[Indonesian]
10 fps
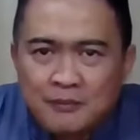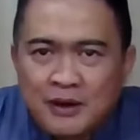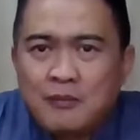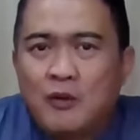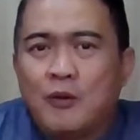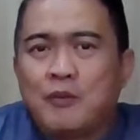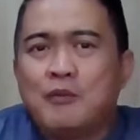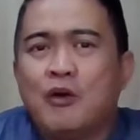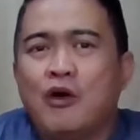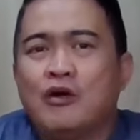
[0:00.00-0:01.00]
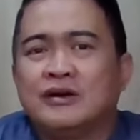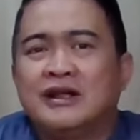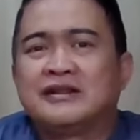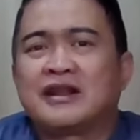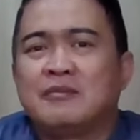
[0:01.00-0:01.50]
Prabowo pembohong
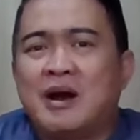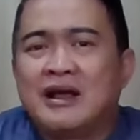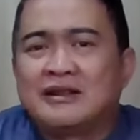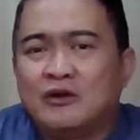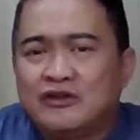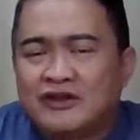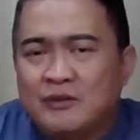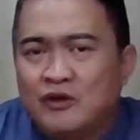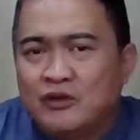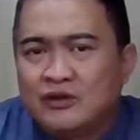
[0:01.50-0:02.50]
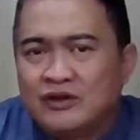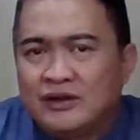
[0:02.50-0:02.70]
dan terlebay tahun 2019.